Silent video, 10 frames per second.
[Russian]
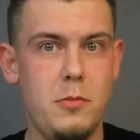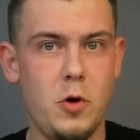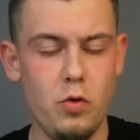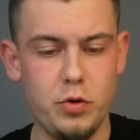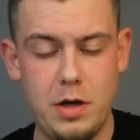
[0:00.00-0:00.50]

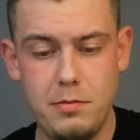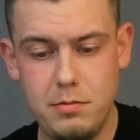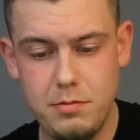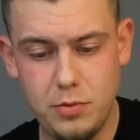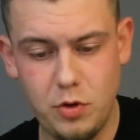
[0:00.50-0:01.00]

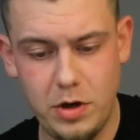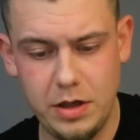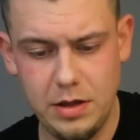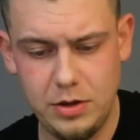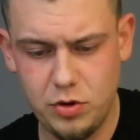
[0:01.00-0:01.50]
Круто! Только
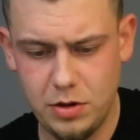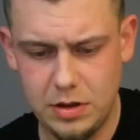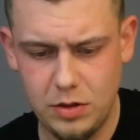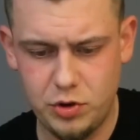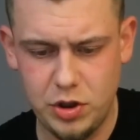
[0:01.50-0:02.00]
это еще
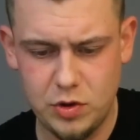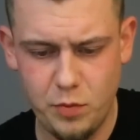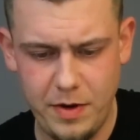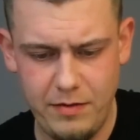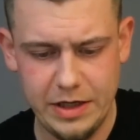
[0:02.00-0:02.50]
надо научиться
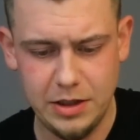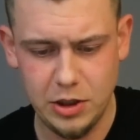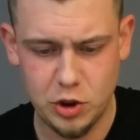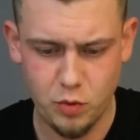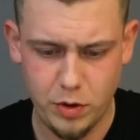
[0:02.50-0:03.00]
управлять
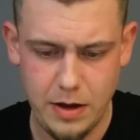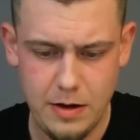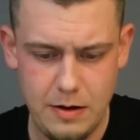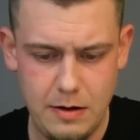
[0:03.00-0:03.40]
этой штукой.